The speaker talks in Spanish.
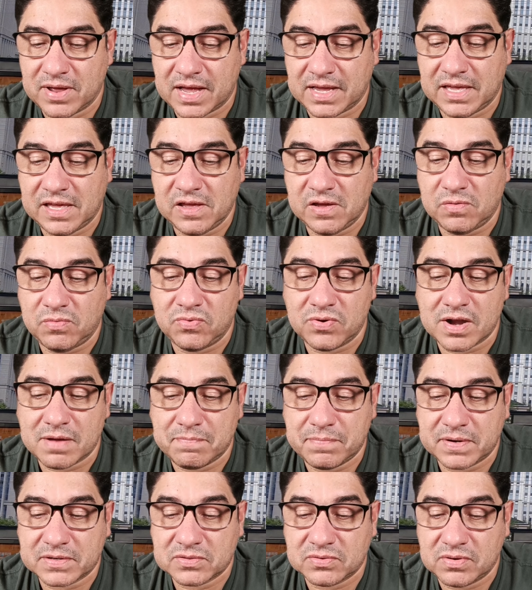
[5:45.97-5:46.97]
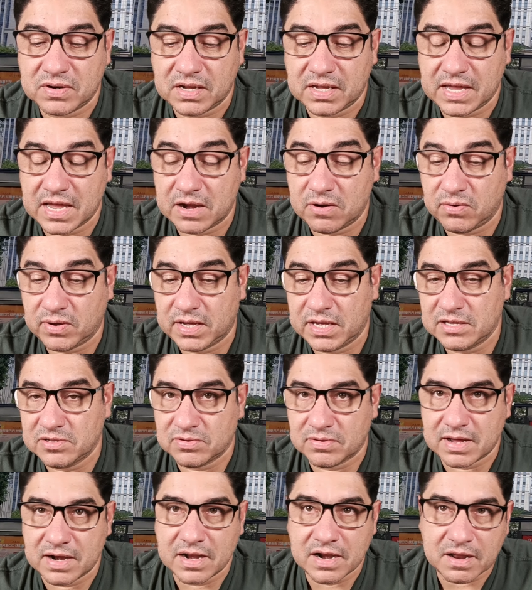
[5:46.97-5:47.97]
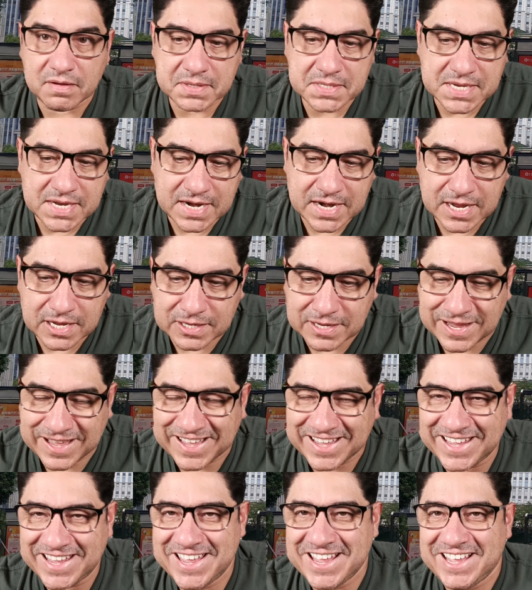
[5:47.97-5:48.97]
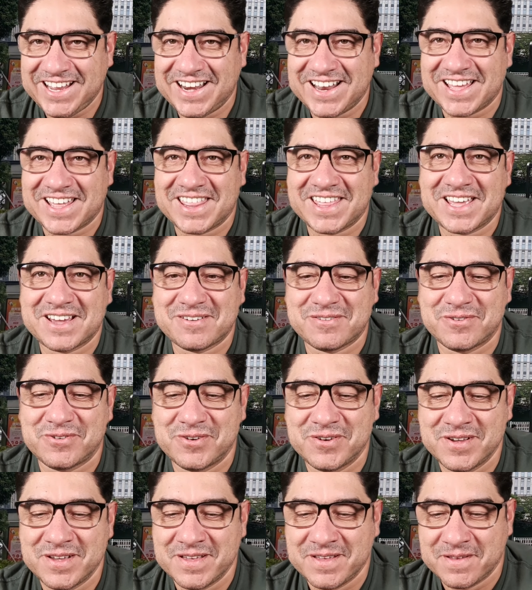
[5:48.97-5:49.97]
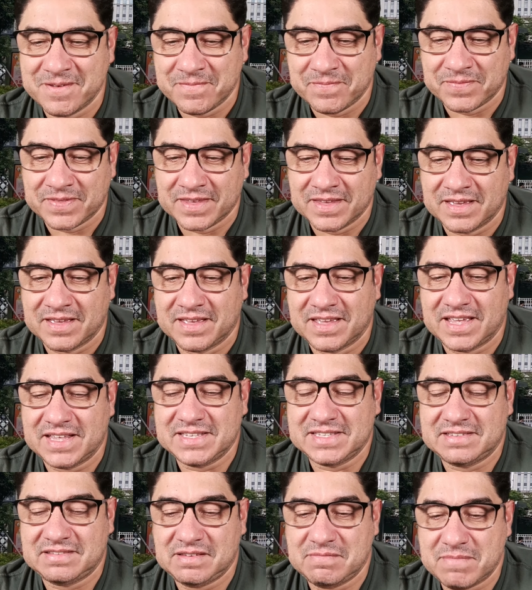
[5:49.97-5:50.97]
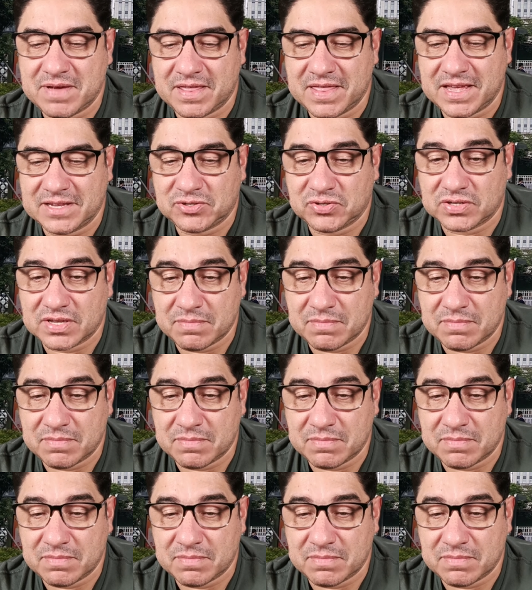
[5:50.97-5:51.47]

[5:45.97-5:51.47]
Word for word: Aquí hubo una persona que ya no quiso darle a la bicicleta y la dejó encima de eso.